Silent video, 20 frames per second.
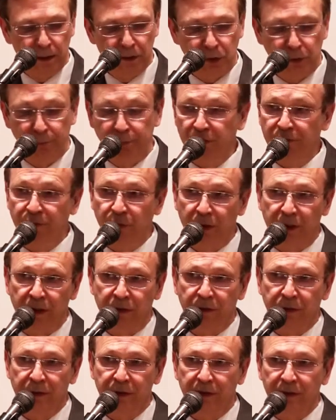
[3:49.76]
Je peux vous
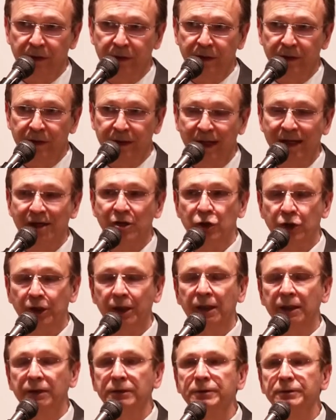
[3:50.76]
dire
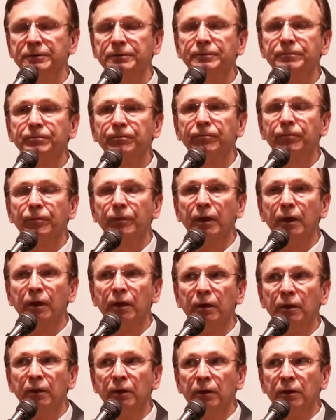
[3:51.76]
déjà
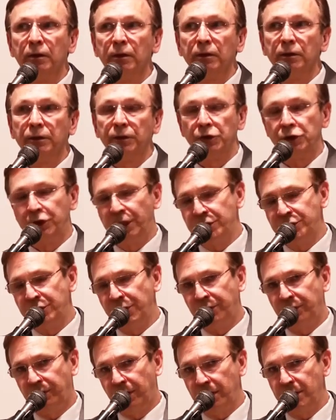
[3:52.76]
que
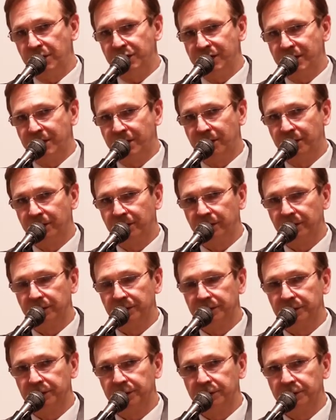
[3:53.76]
Jésus-Christ
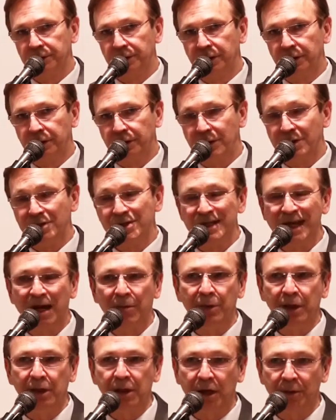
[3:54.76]
ne
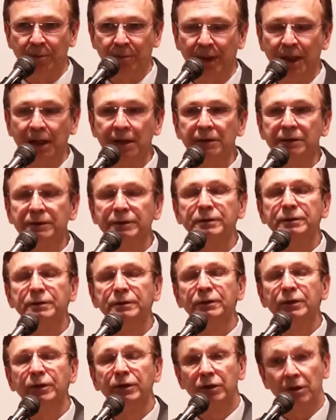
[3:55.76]
s'habillait pas
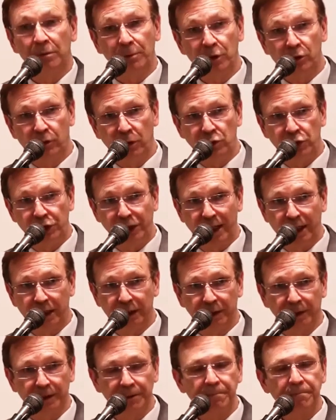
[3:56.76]
comme un clochard.